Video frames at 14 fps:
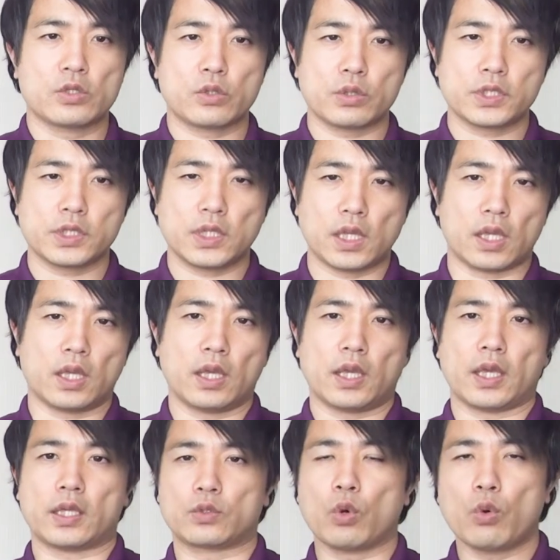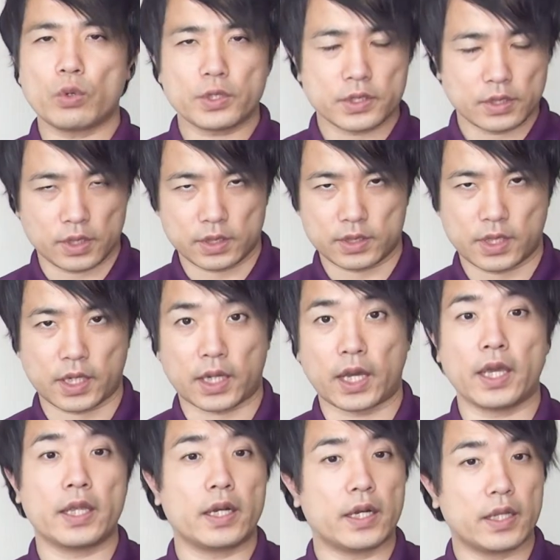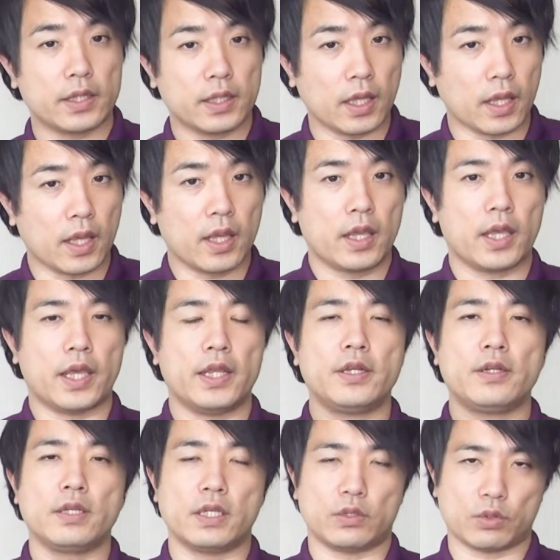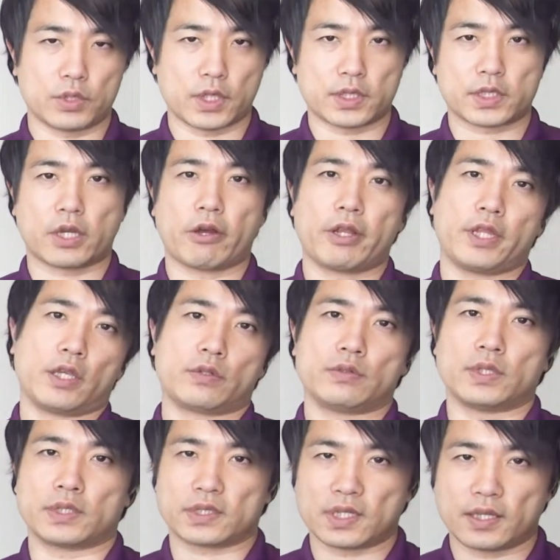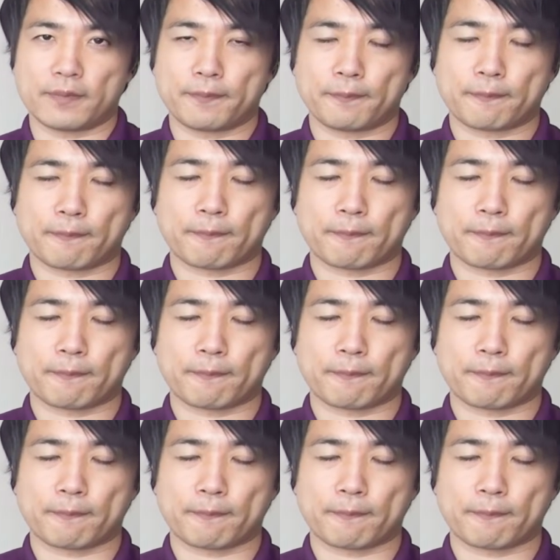そして糖糖質にですね、変えられてエネルギーとして使われていくんですね。